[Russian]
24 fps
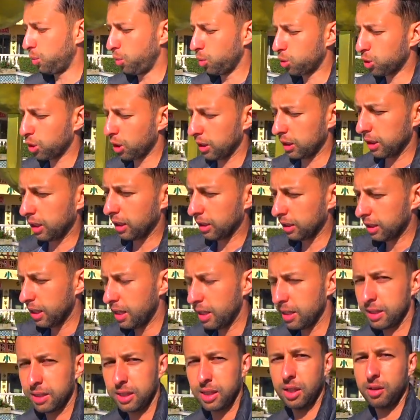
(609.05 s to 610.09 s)
бюджет на
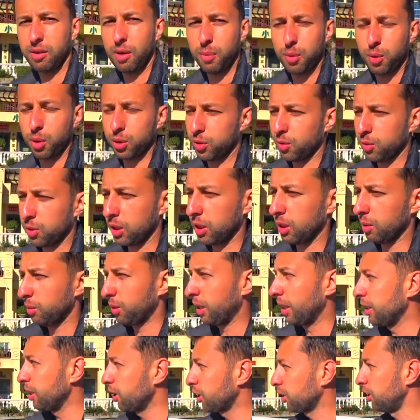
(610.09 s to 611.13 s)
отель, никаких вопросов с этим,
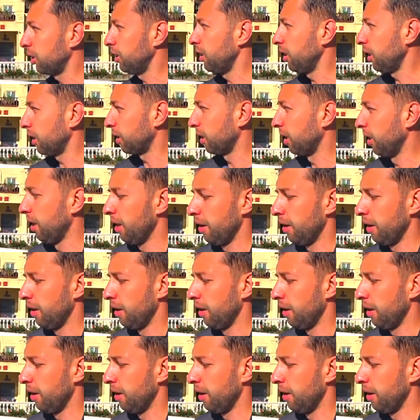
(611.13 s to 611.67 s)
конечно, нет.